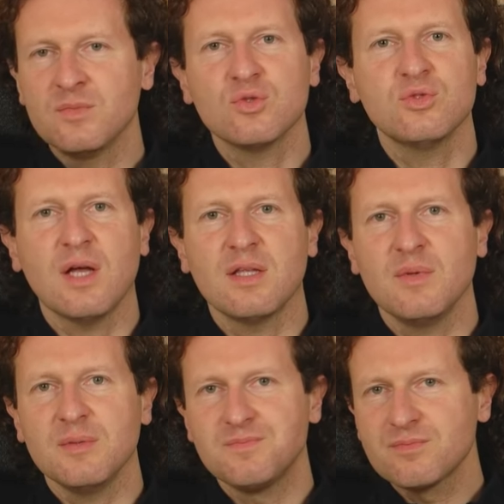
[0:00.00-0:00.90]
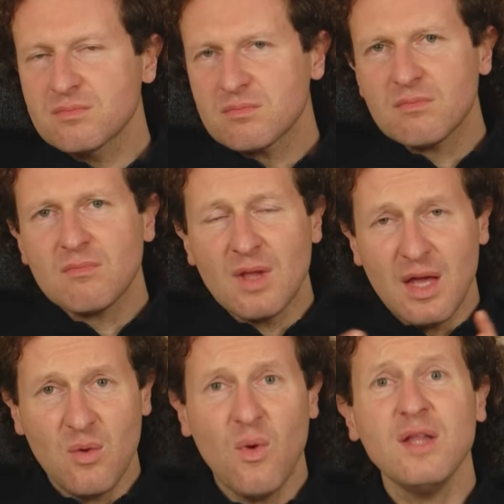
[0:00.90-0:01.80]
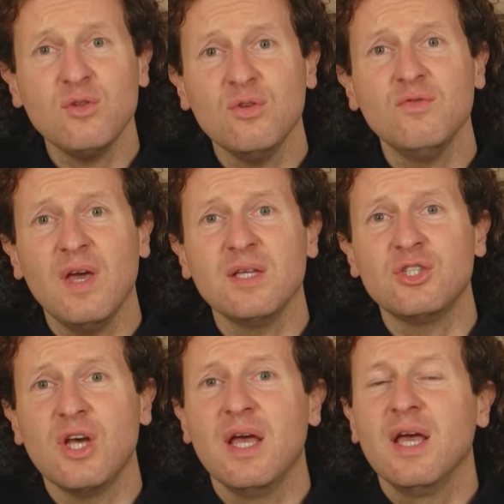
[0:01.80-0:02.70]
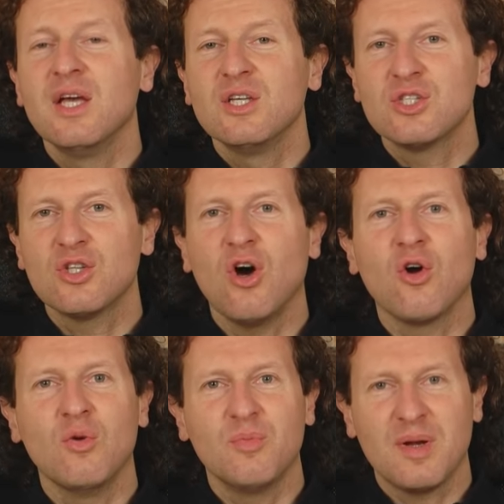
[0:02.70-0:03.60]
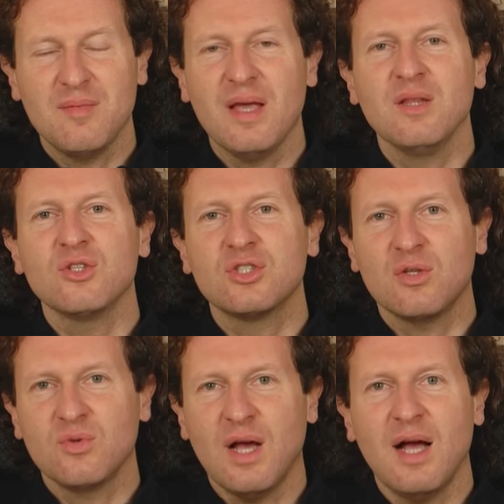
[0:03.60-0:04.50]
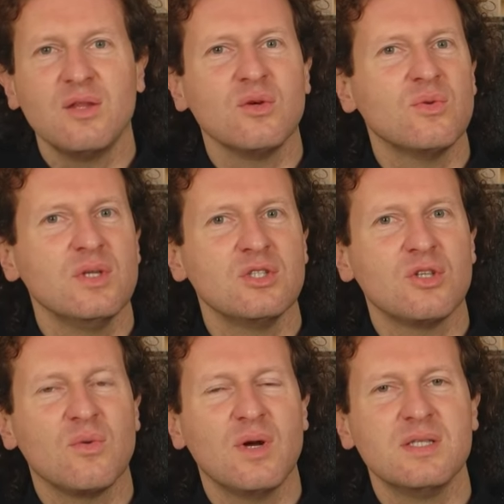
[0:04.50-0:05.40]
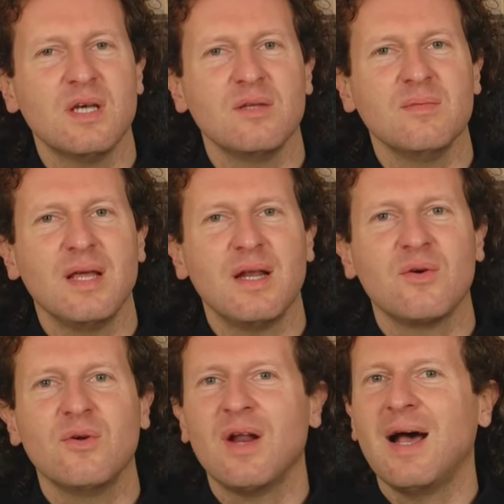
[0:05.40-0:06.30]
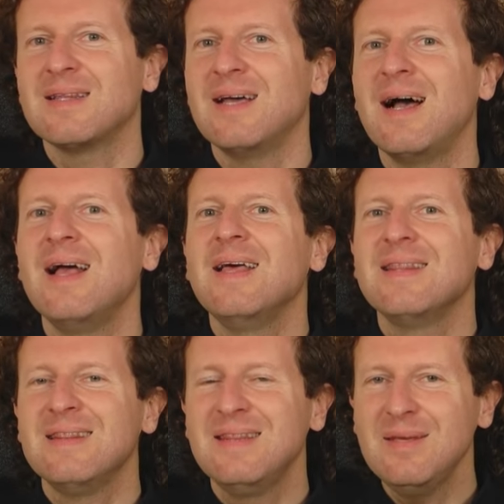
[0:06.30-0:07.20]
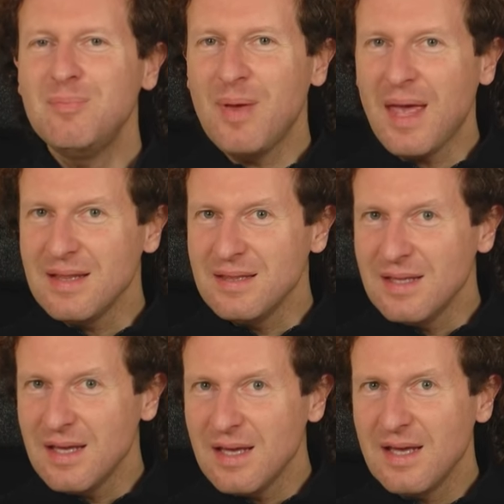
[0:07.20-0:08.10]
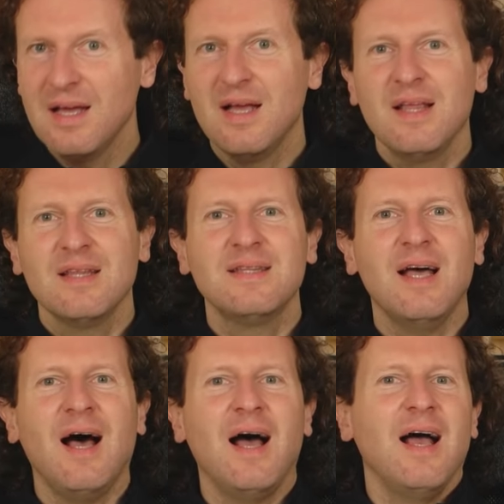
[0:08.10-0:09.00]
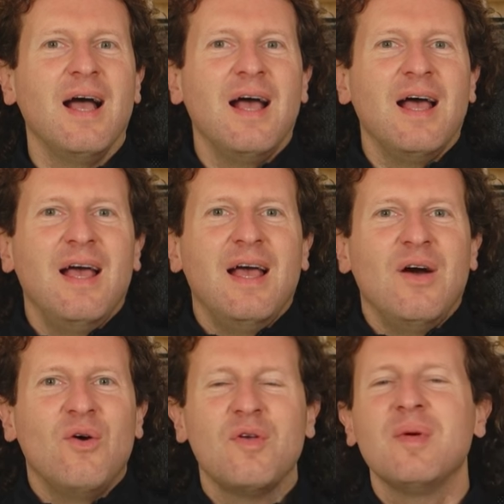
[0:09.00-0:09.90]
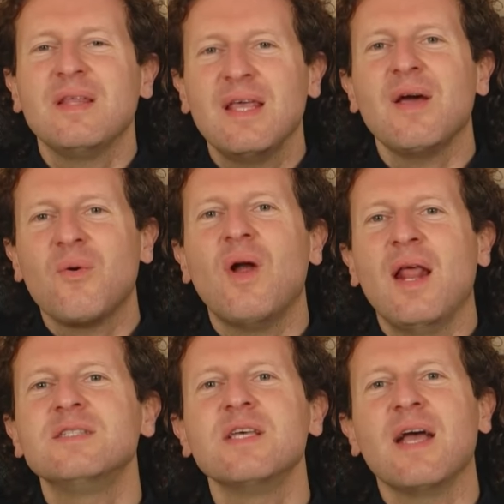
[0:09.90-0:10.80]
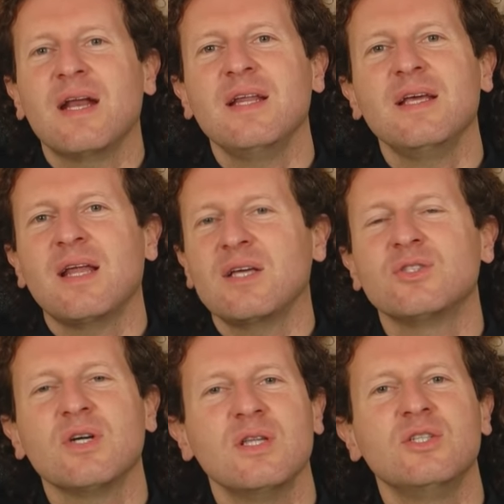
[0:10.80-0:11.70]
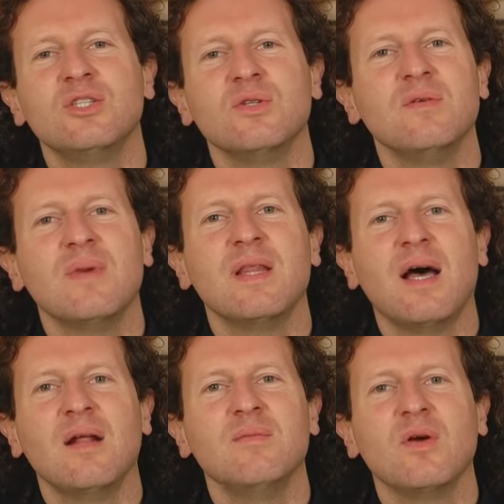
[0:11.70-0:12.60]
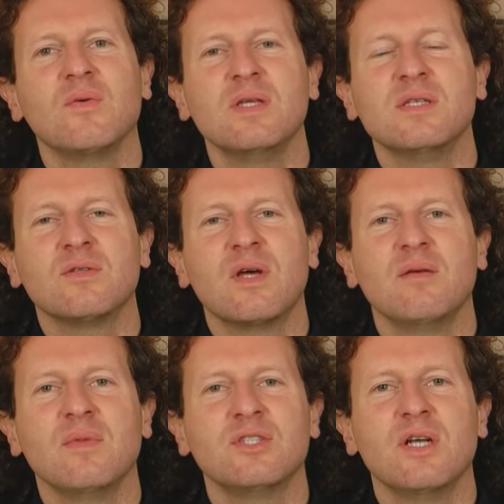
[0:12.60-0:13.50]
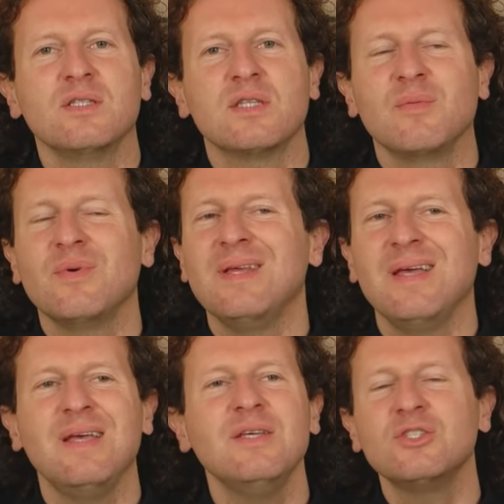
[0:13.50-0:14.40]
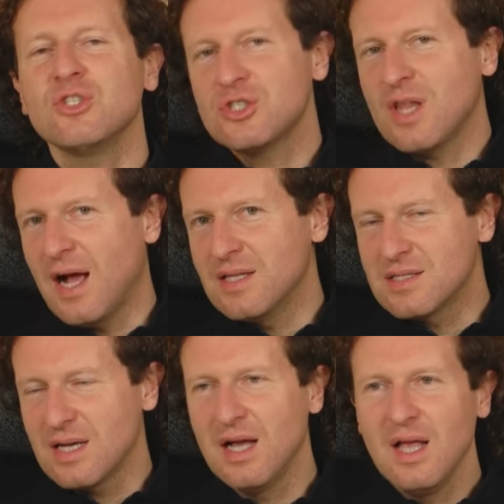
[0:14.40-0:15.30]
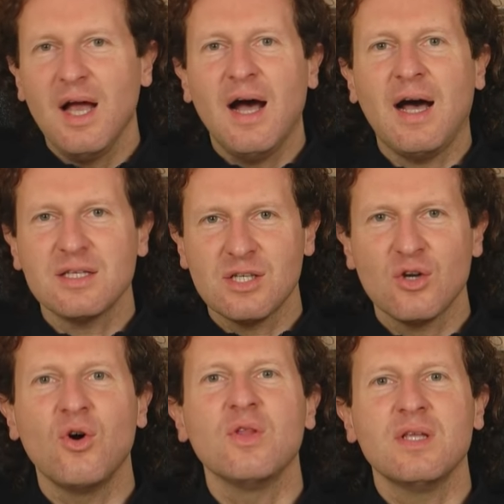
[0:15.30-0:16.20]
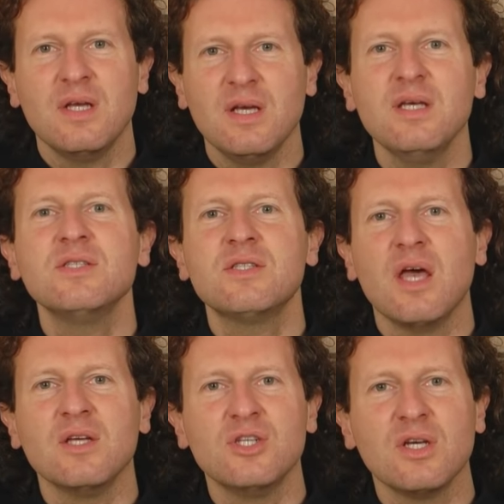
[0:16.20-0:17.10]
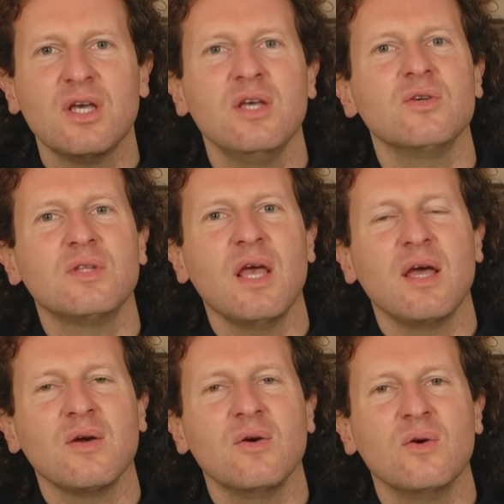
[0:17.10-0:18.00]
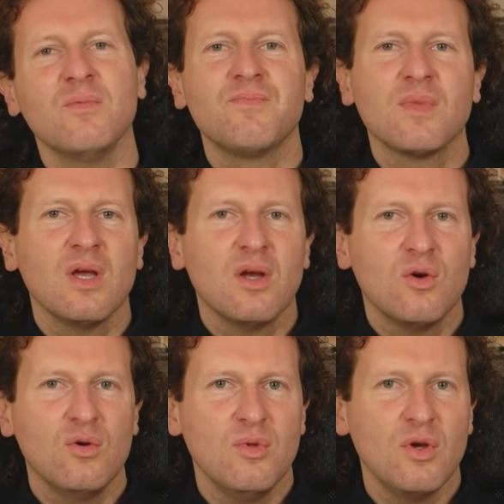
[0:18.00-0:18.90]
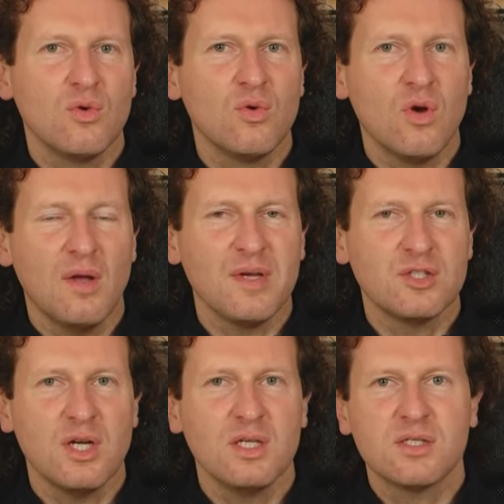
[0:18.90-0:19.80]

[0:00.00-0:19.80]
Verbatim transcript: scusatemi, e quanto invece sto comprimendo, saturando, quindi sto equalizzando in maniera colorata, dipende da eh, ovviamente qual è il segnale in ingresso che decido di mandare al mio equalizzatore al mio channel strip. Quindi in sostanza, a seconda del gain staging che io tengo col mio EQ, con la mia channel